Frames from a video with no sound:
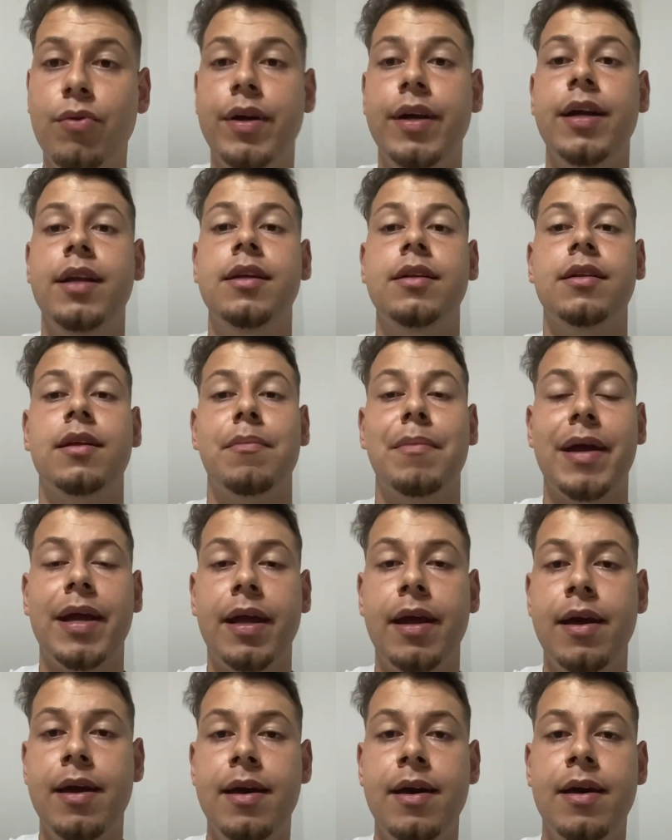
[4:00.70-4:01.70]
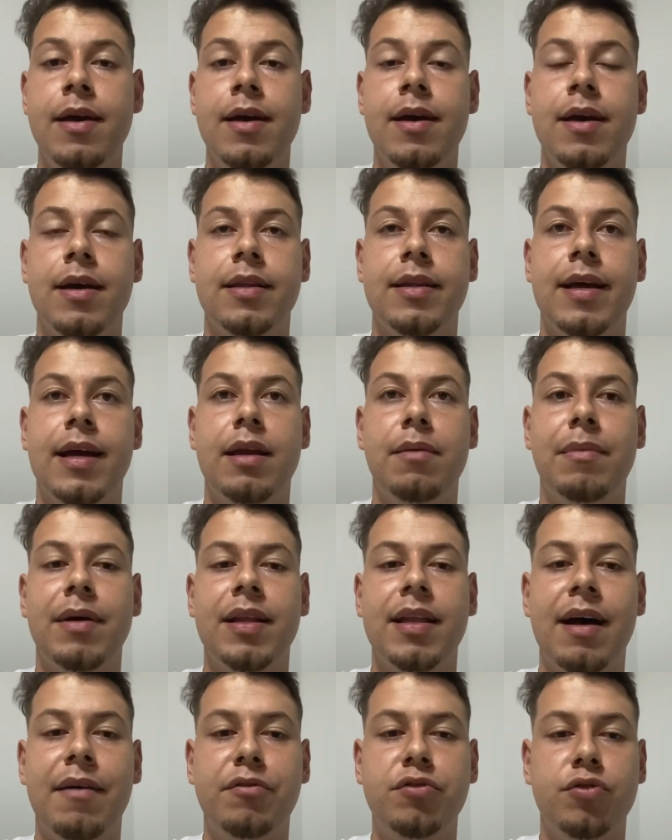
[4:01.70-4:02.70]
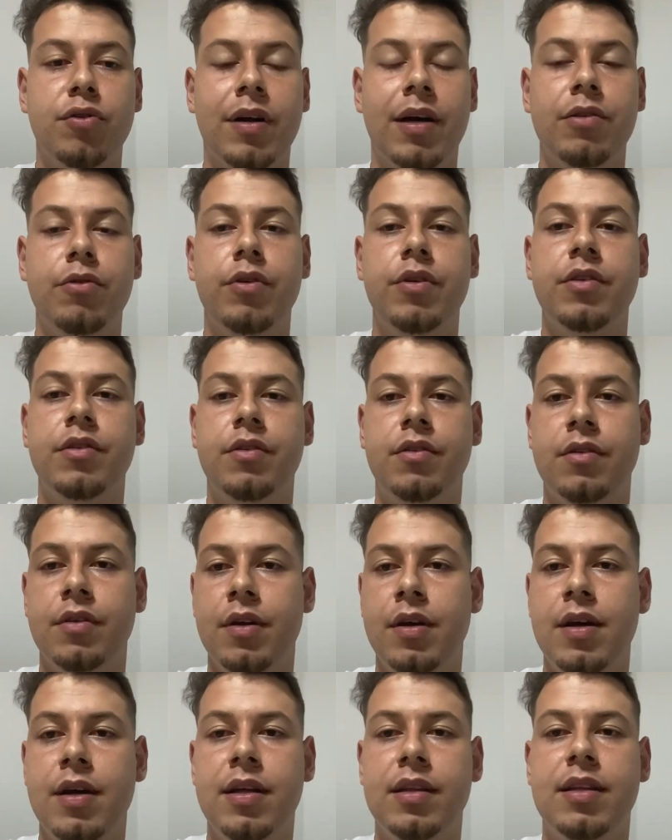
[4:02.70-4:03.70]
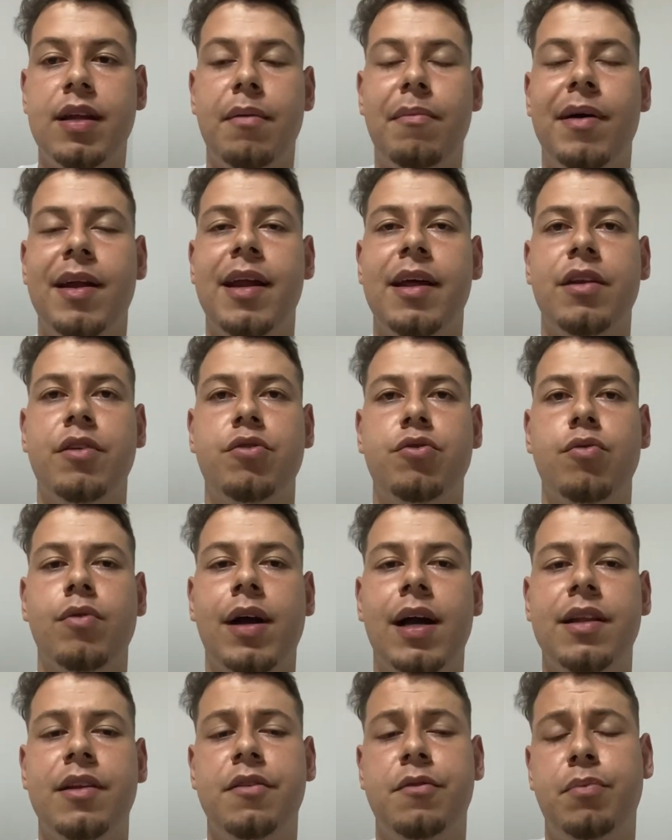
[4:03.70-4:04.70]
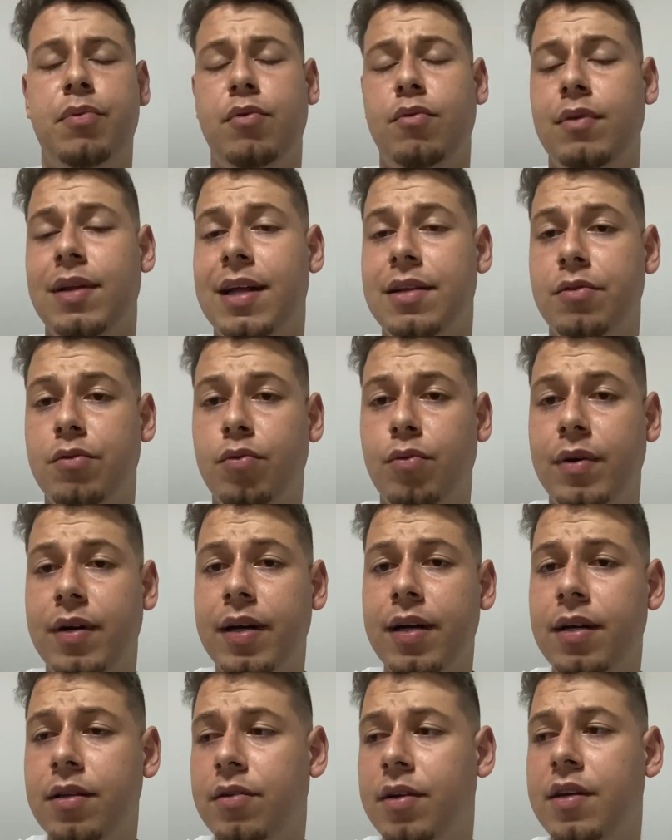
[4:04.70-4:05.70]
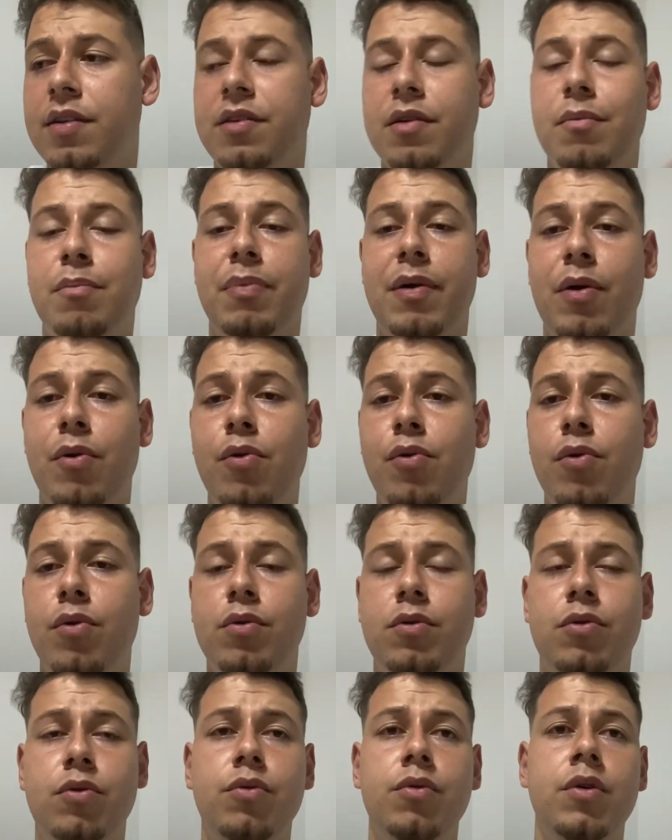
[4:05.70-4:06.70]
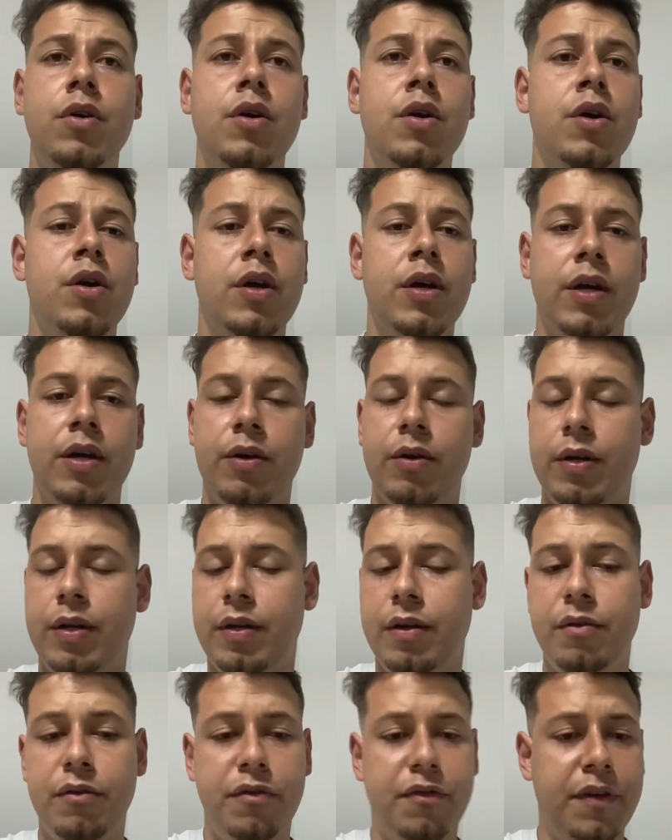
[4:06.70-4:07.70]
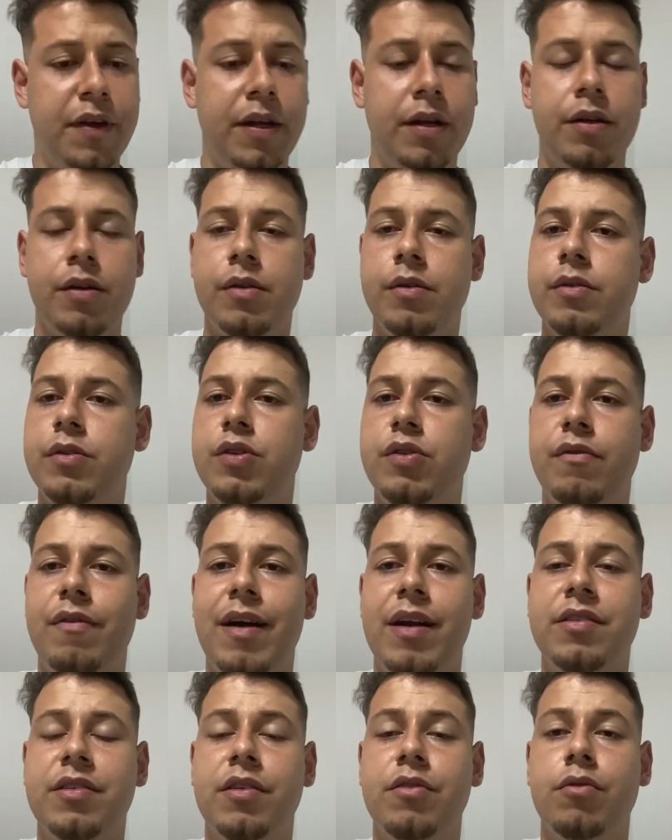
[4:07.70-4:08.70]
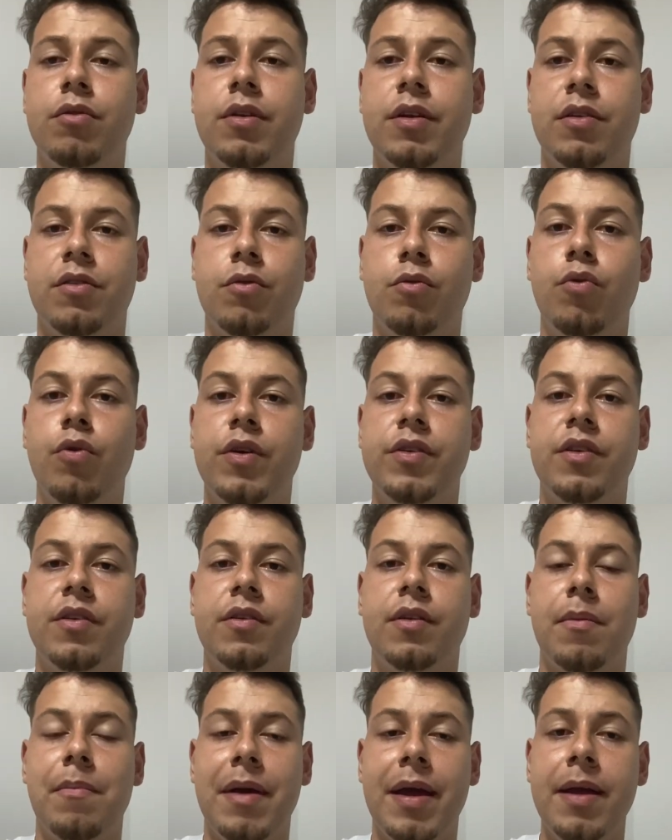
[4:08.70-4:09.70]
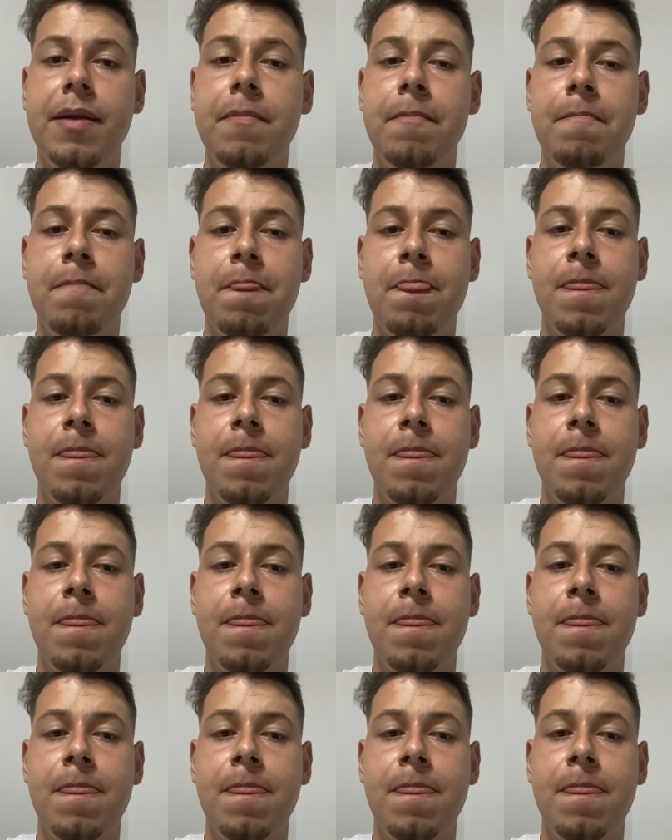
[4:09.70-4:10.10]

ele também. Né? Ele mandava os jogadores trabalhando em jogadas para um lado do canto, eles iam para outro, enfim, diversas outras coisas também.